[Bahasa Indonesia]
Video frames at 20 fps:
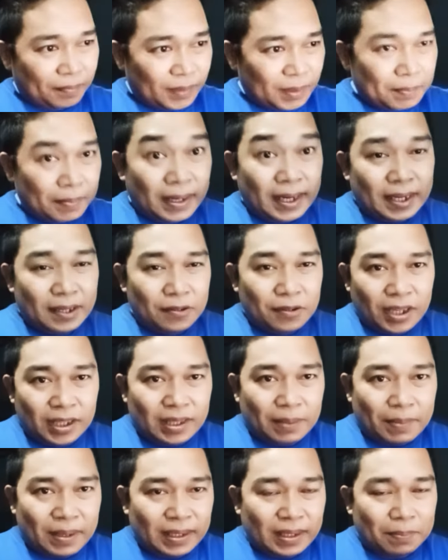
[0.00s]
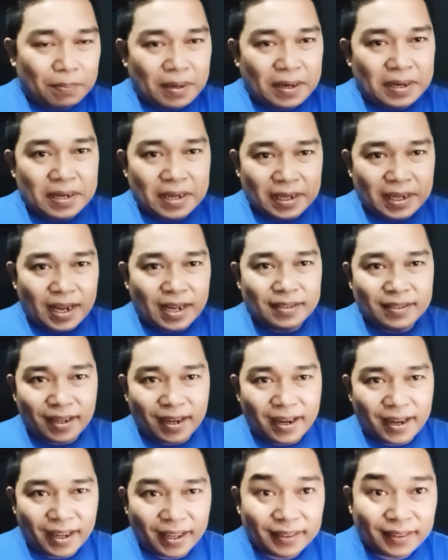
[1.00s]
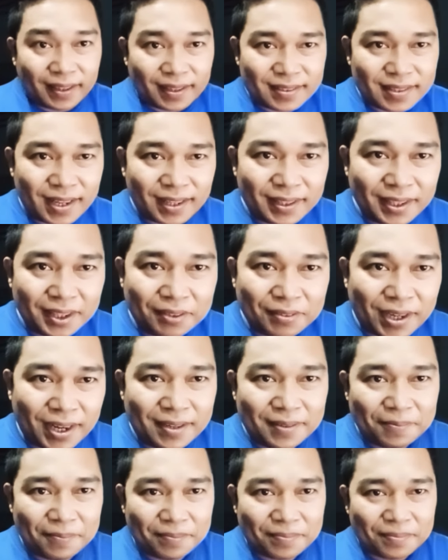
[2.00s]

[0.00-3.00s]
melindungi teman-teman dari hajaran haters saat itu kan